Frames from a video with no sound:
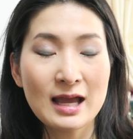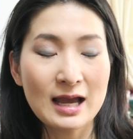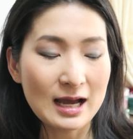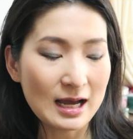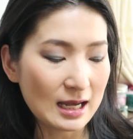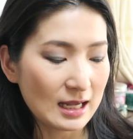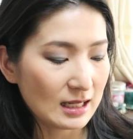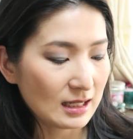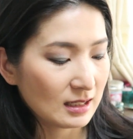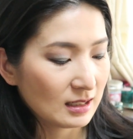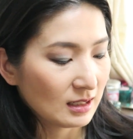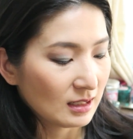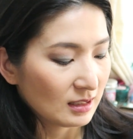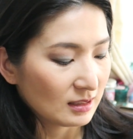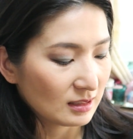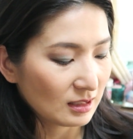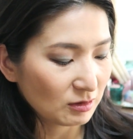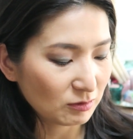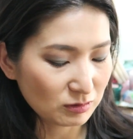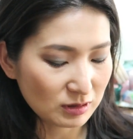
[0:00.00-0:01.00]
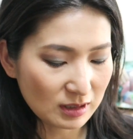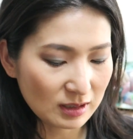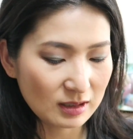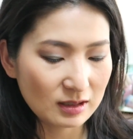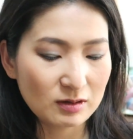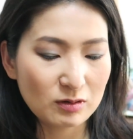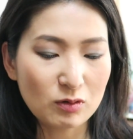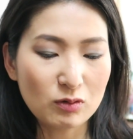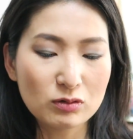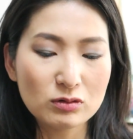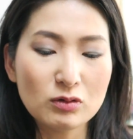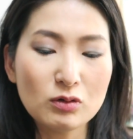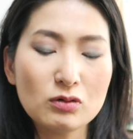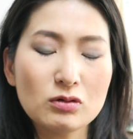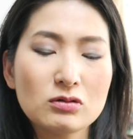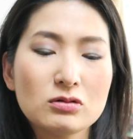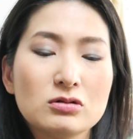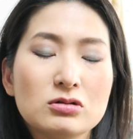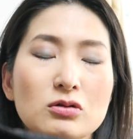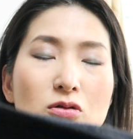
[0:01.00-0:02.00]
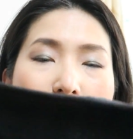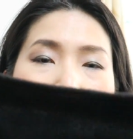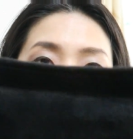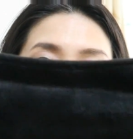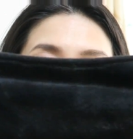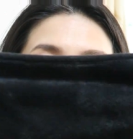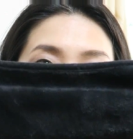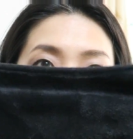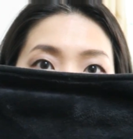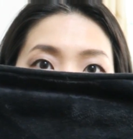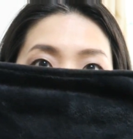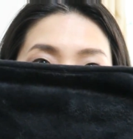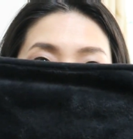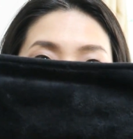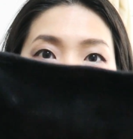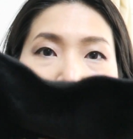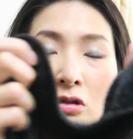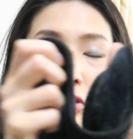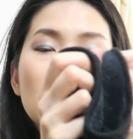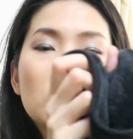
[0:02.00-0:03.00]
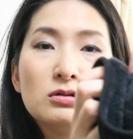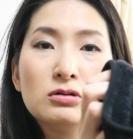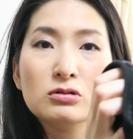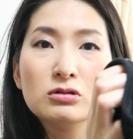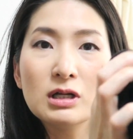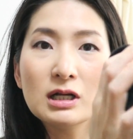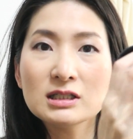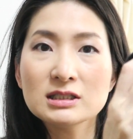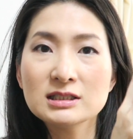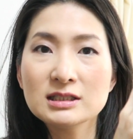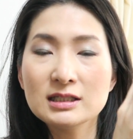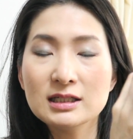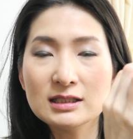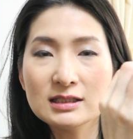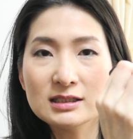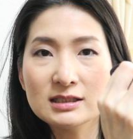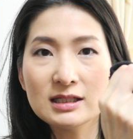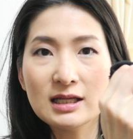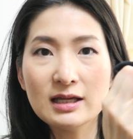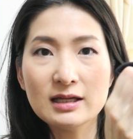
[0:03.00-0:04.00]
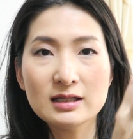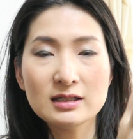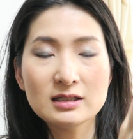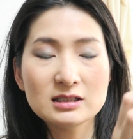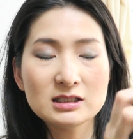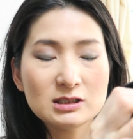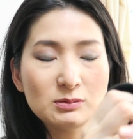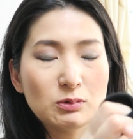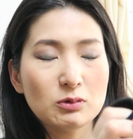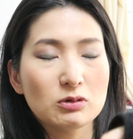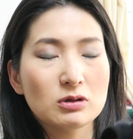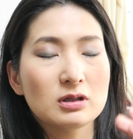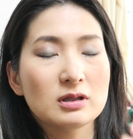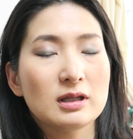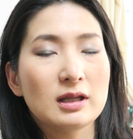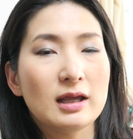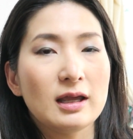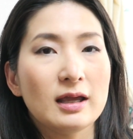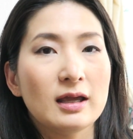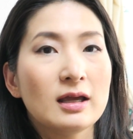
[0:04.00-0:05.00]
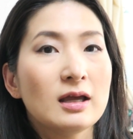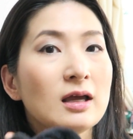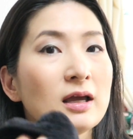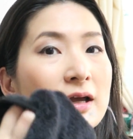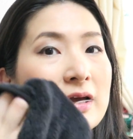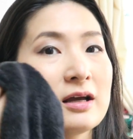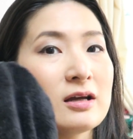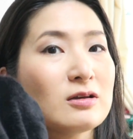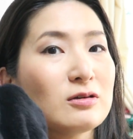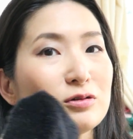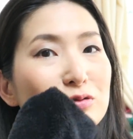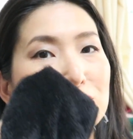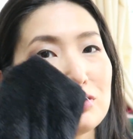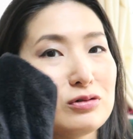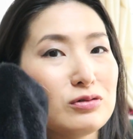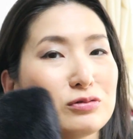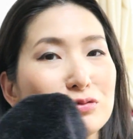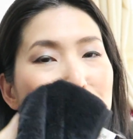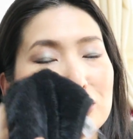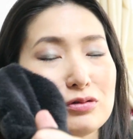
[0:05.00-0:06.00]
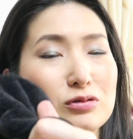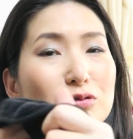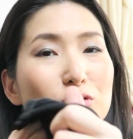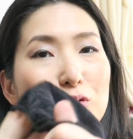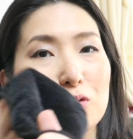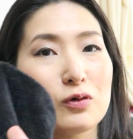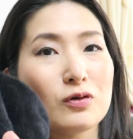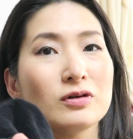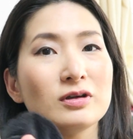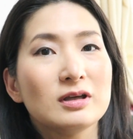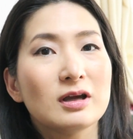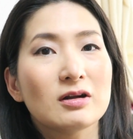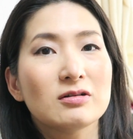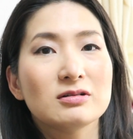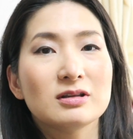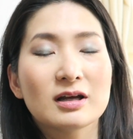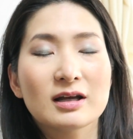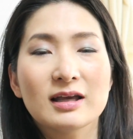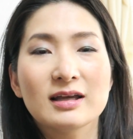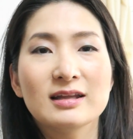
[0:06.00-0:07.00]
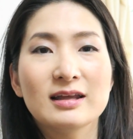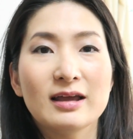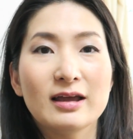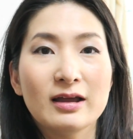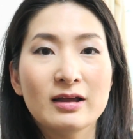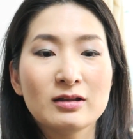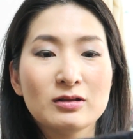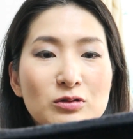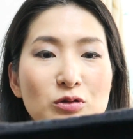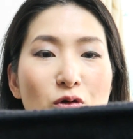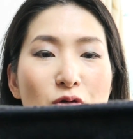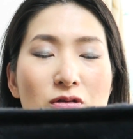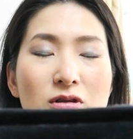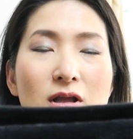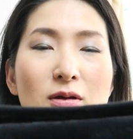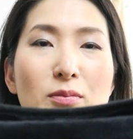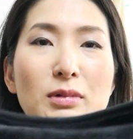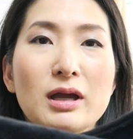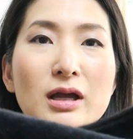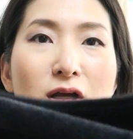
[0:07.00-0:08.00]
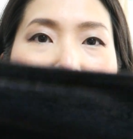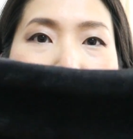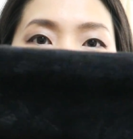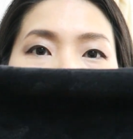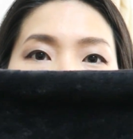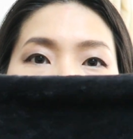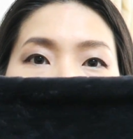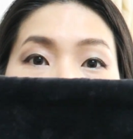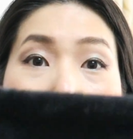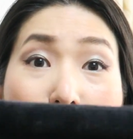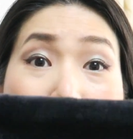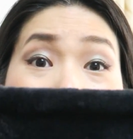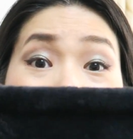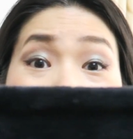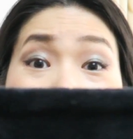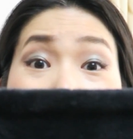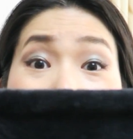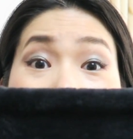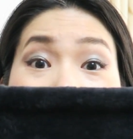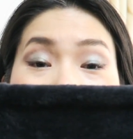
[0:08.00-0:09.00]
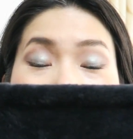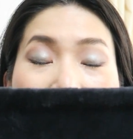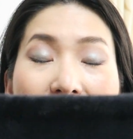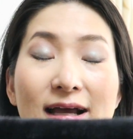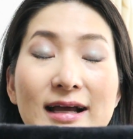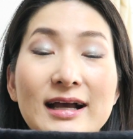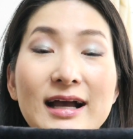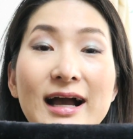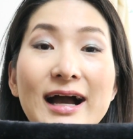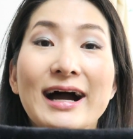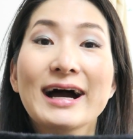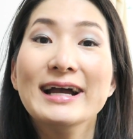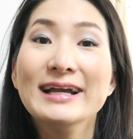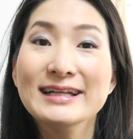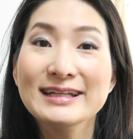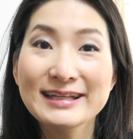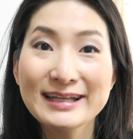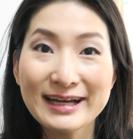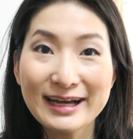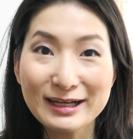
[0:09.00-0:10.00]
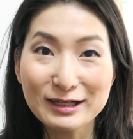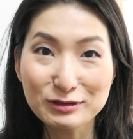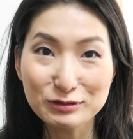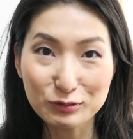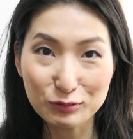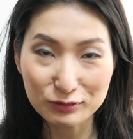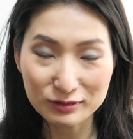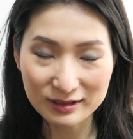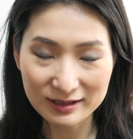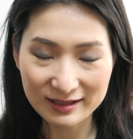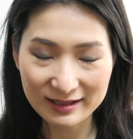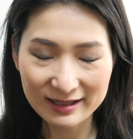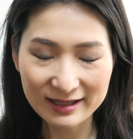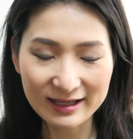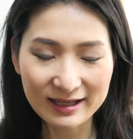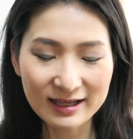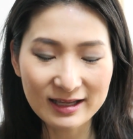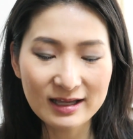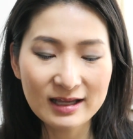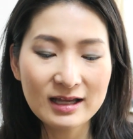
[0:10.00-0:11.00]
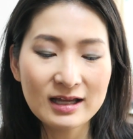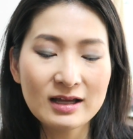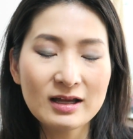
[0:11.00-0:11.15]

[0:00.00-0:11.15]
はい、なので、このクロスを濡らしてですね、絞って、キュッキュッキュッとやるだけでどんなメイクも落ちるって書いてあるので、